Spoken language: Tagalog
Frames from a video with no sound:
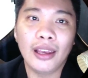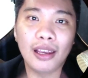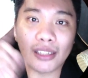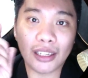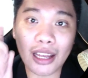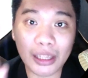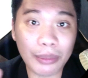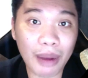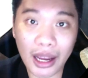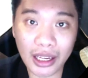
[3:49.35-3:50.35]
Isa yan sa
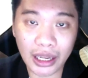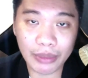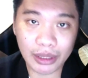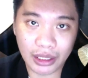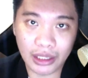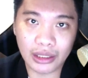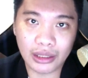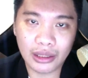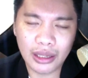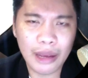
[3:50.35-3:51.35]
mga income skills.